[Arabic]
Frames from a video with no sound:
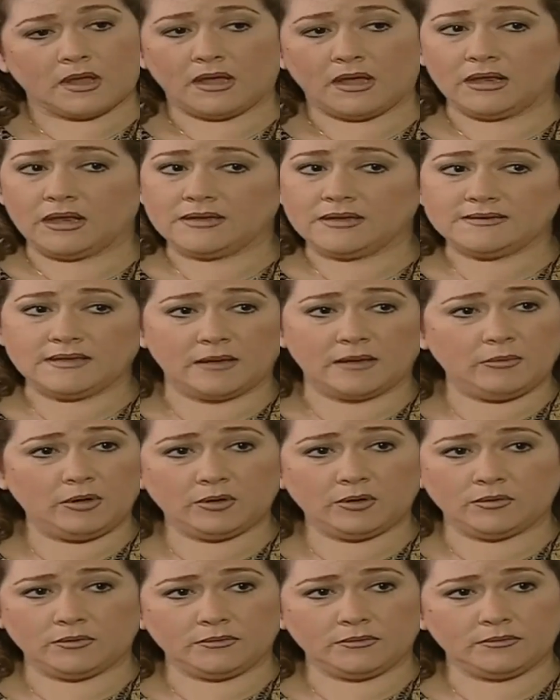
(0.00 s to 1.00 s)
الله
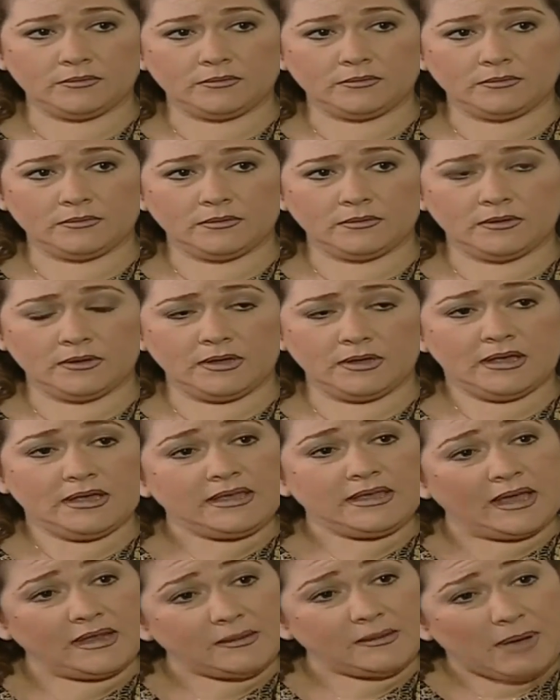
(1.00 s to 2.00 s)
يسامحكم
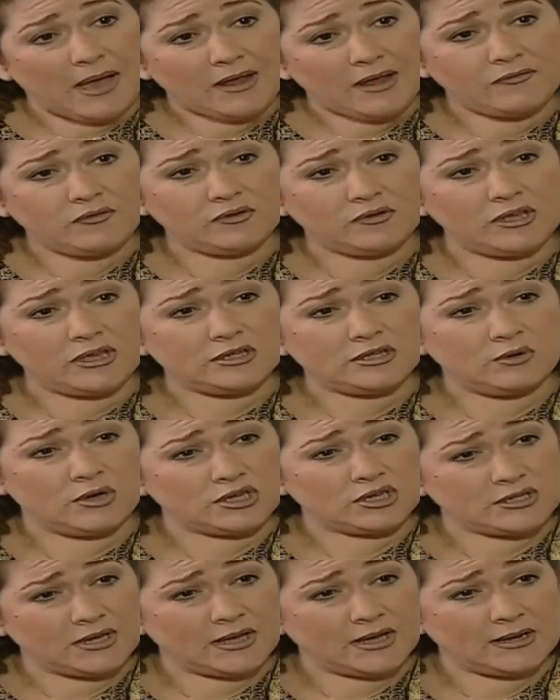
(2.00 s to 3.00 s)
يعني ما عرفتوا تأجلوا
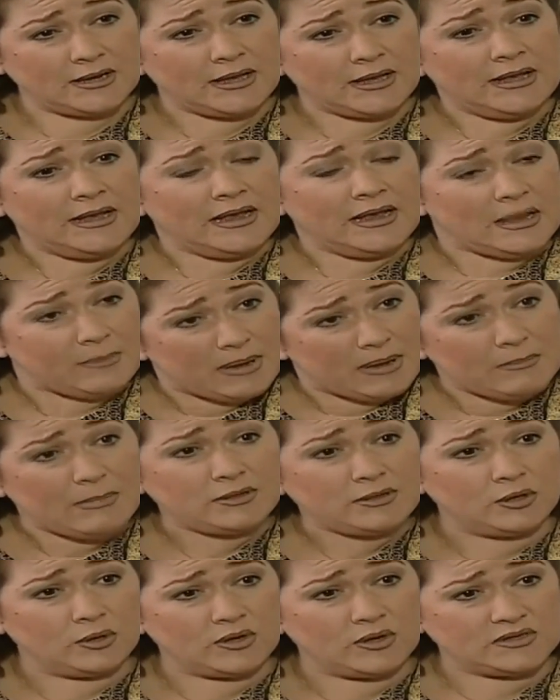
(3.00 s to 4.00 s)
هالشغلة لبين ما
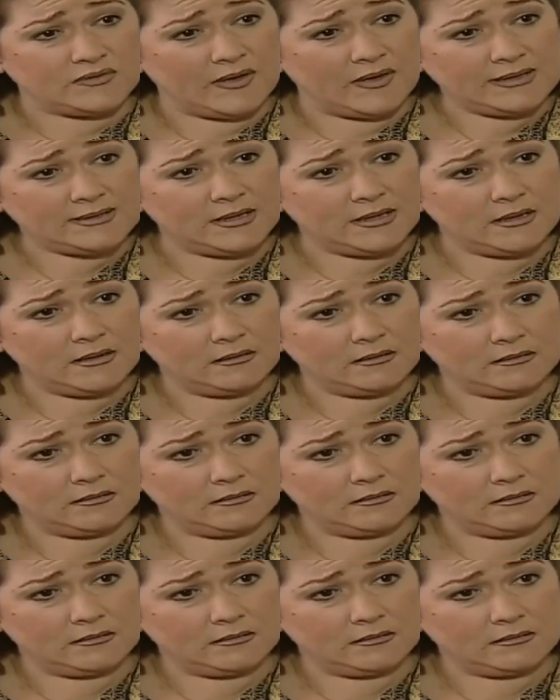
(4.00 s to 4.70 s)
تخلص فحصها؟